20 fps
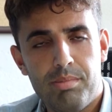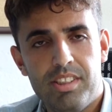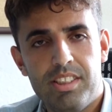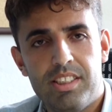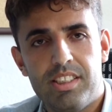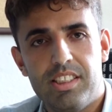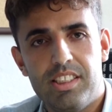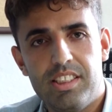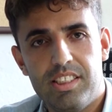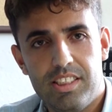
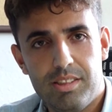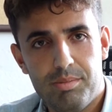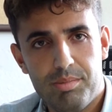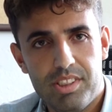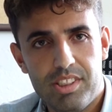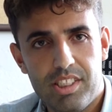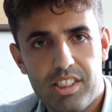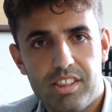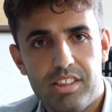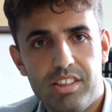bilgisi
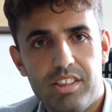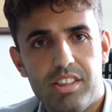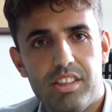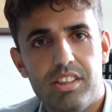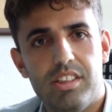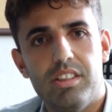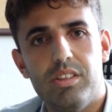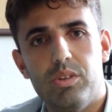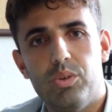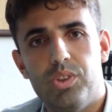girdiğimiz yerin
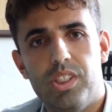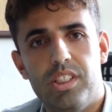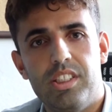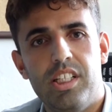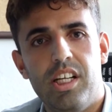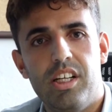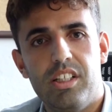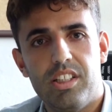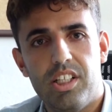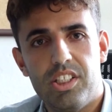üzerine
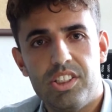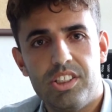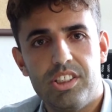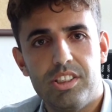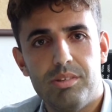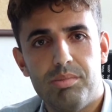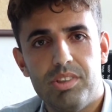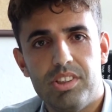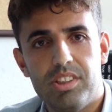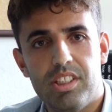
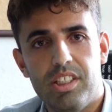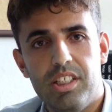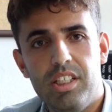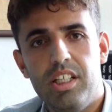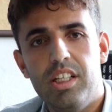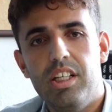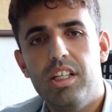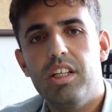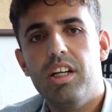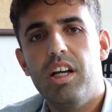yaklaştığımızda
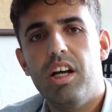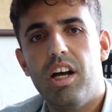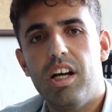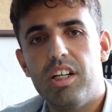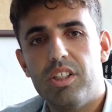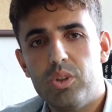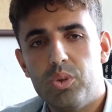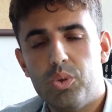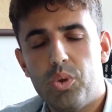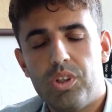
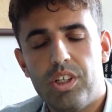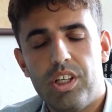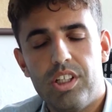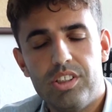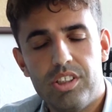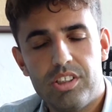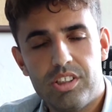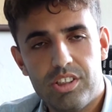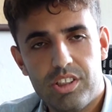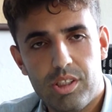hangi sokağa
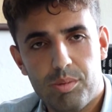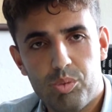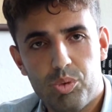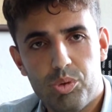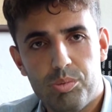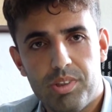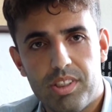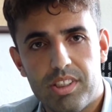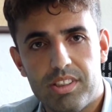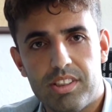yakın kapı
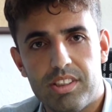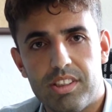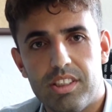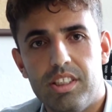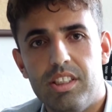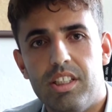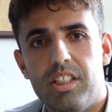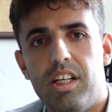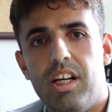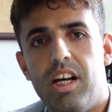
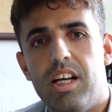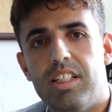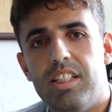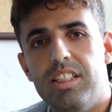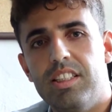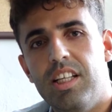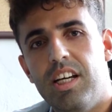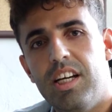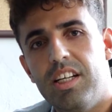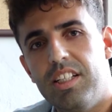numarası,
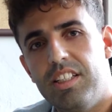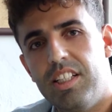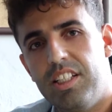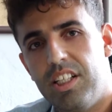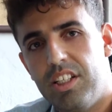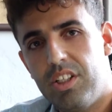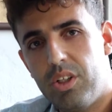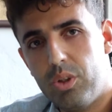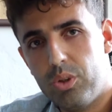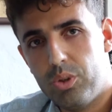hangi dairede
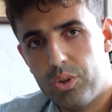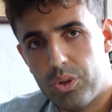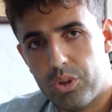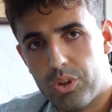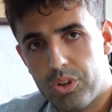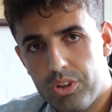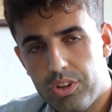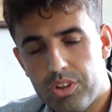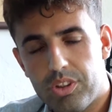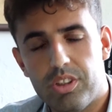yer
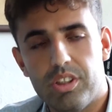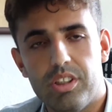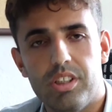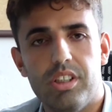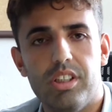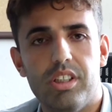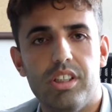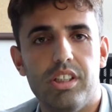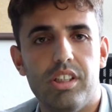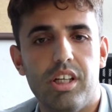alıyor,
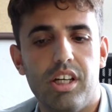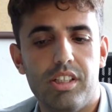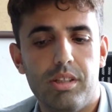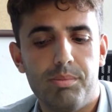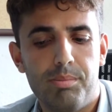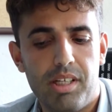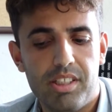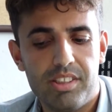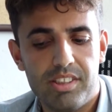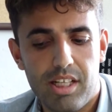e,
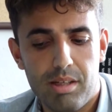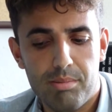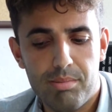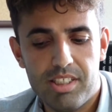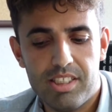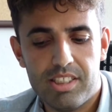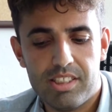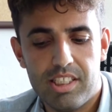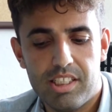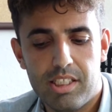ada
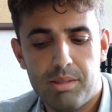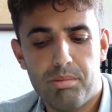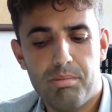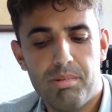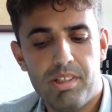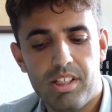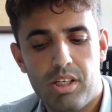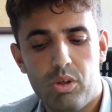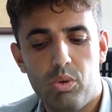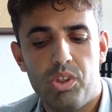bilgisine gibi
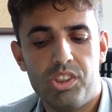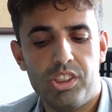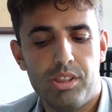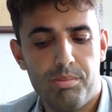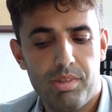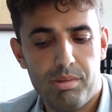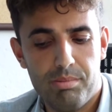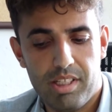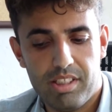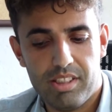bilgilere
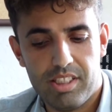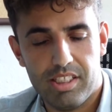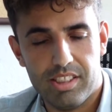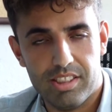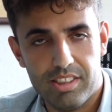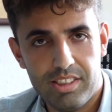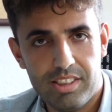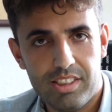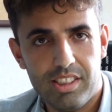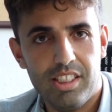
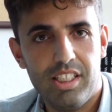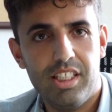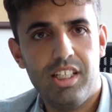ulaşabilmekteyiz.